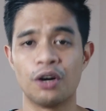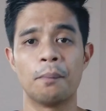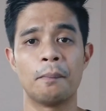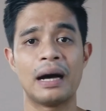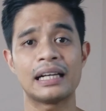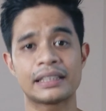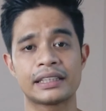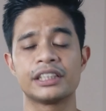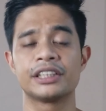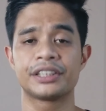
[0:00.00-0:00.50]

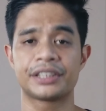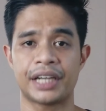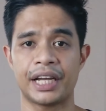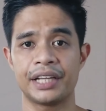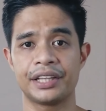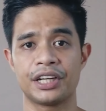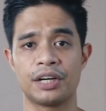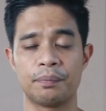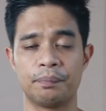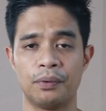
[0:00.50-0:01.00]
master
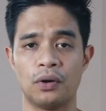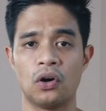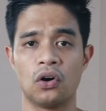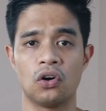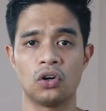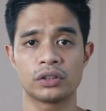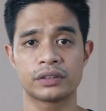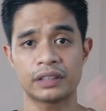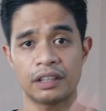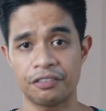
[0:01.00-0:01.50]
trainer po
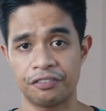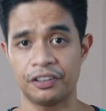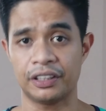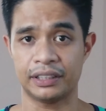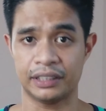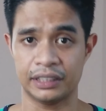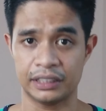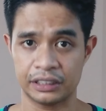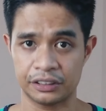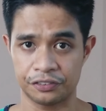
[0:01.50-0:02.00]
ako sa
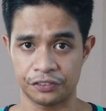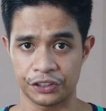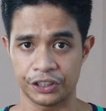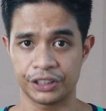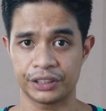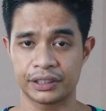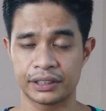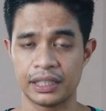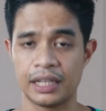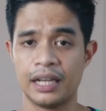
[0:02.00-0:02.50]
Fitness
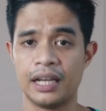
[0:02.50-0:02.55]
First.